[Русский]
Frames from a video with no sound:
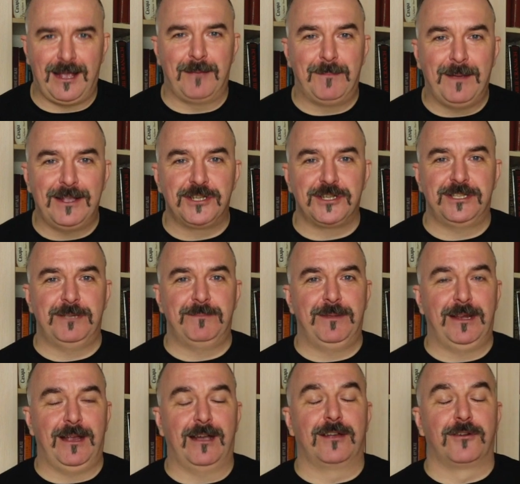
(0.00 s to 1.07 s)
опять же
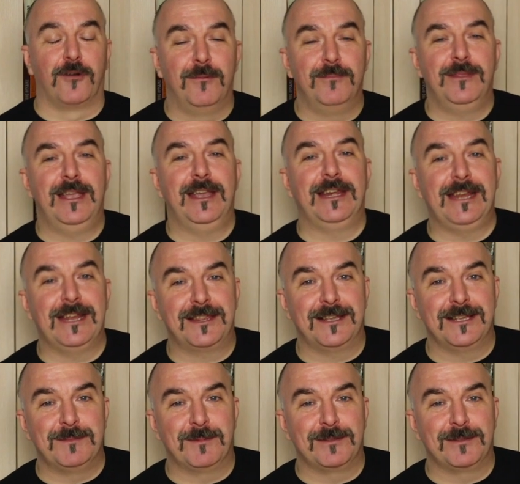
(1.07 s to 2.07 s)
теперь огромная редкость,